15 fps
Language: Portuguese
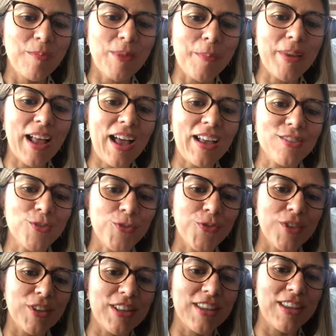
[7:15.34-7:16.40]
Um abraço,
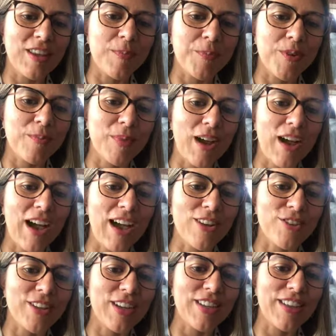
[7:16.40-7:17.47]
Felipe,
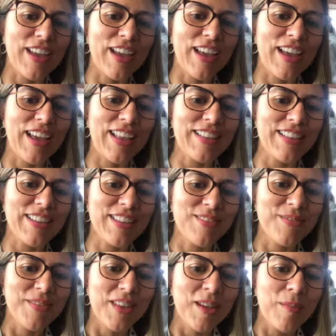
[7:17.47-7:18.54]
Mário, Daniele,
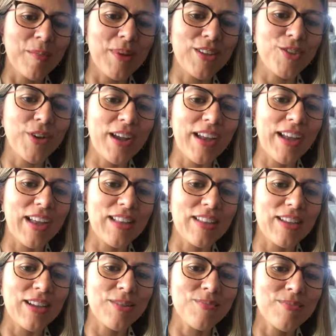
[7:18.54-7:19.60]

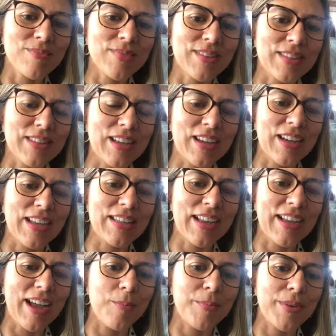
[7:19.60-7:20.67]
Manuela,
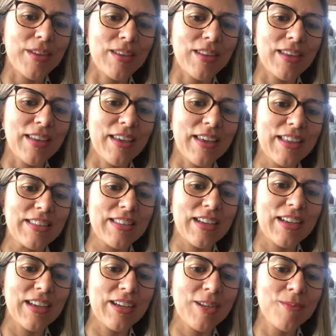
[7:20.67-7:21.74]
Tânia, Gabi,
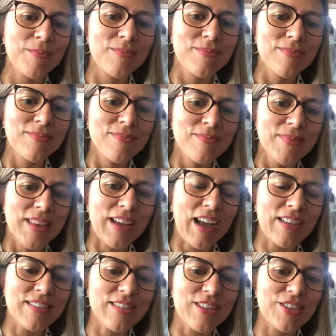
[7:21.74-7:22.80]
Renan,
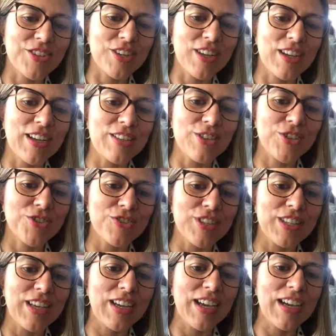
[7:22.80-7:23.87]
Cássia Jane,
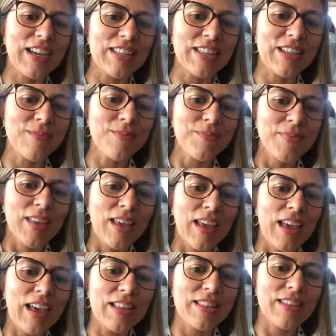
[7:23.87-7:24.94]
Juliana,
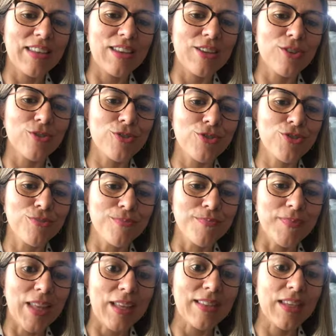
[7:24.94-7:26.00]
Edilson,
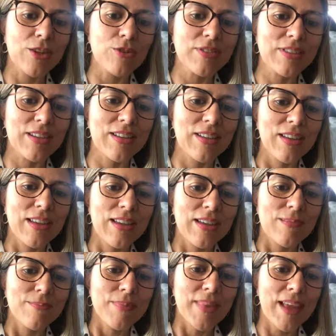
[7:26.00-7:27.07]
Edilza.
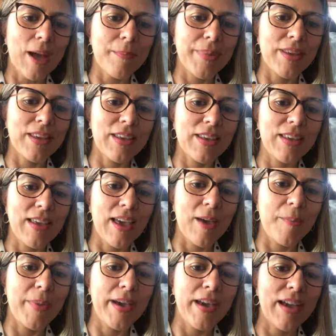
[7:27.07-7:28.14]
Gabi,
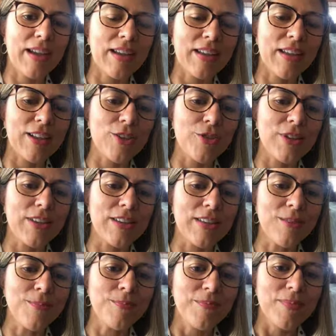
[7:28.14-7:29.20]
Rebeca,
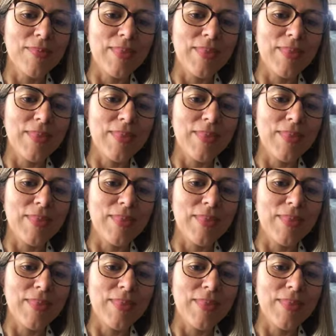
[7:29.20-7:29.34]
Keloí,